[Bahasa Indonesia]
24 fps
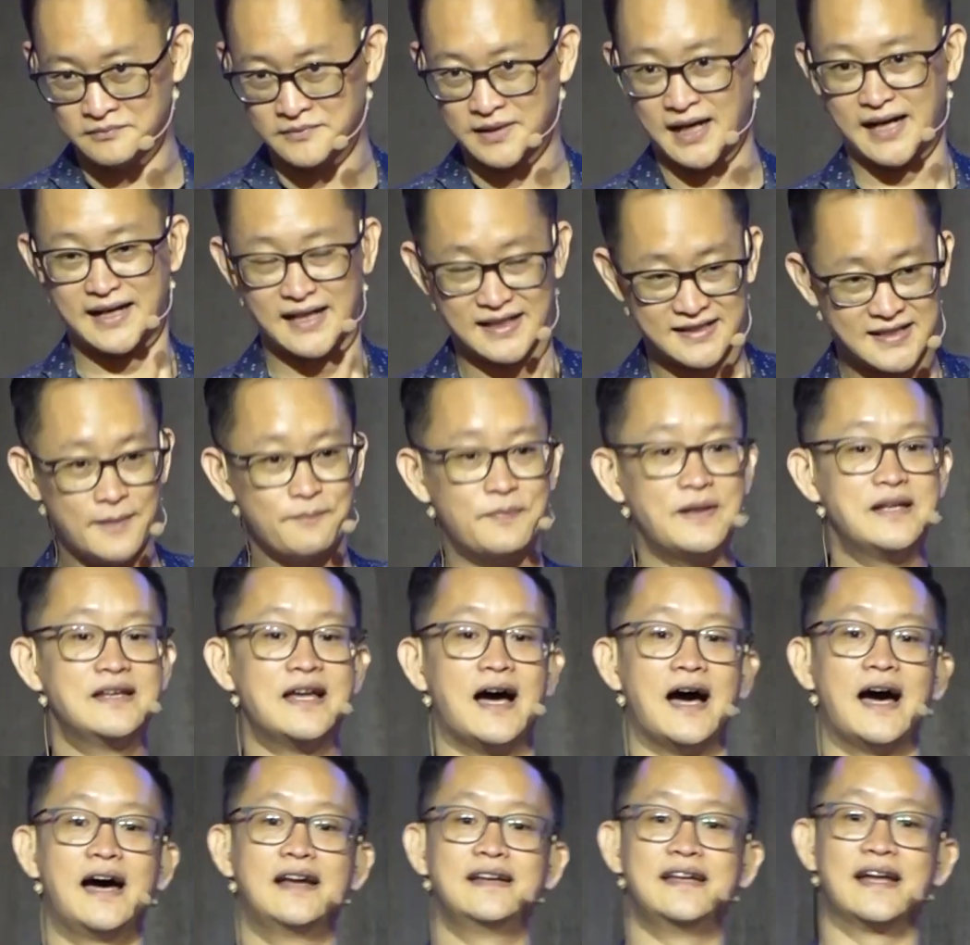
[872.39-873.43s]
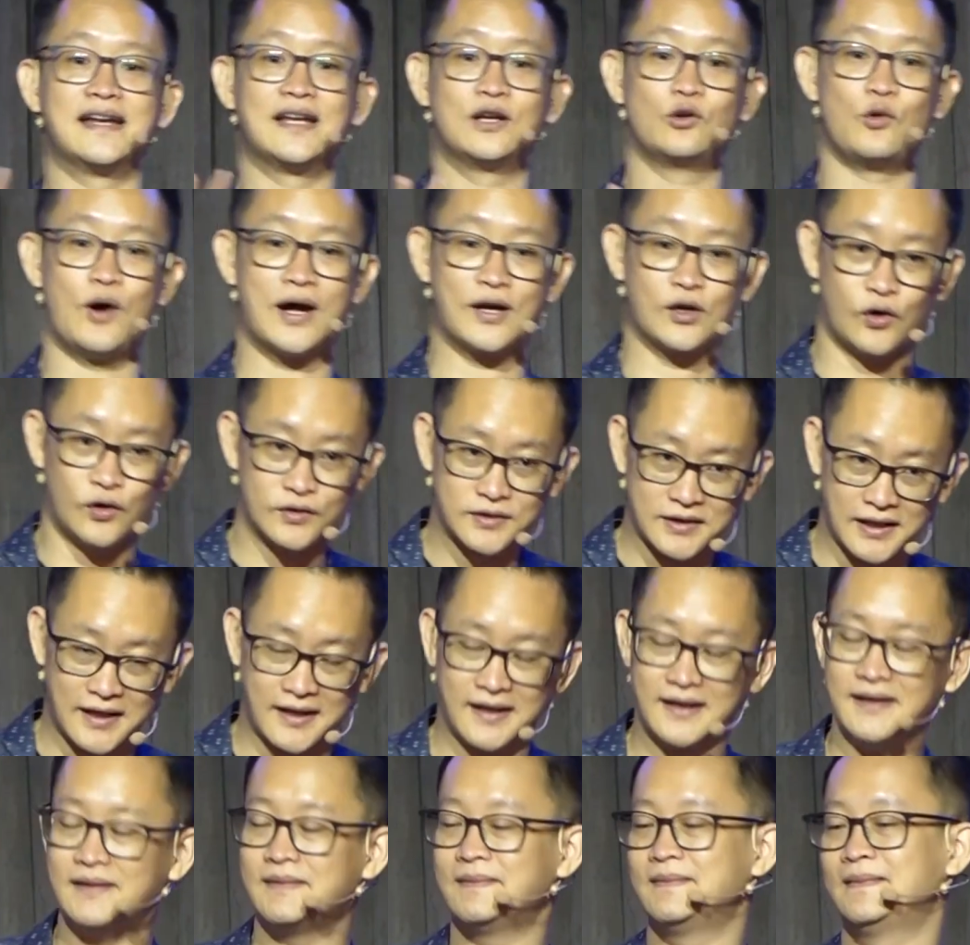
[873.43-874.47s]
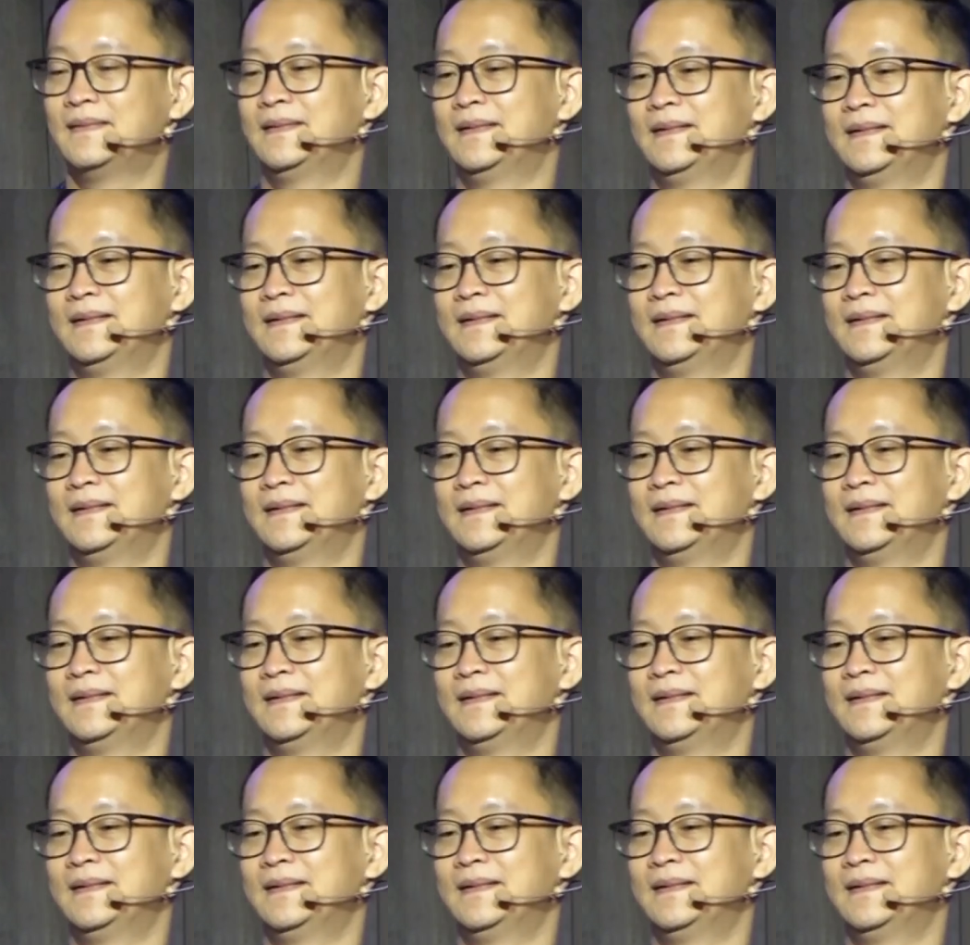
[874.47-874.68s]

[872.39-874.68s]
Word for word: Karena saya pindahan dari luar kota,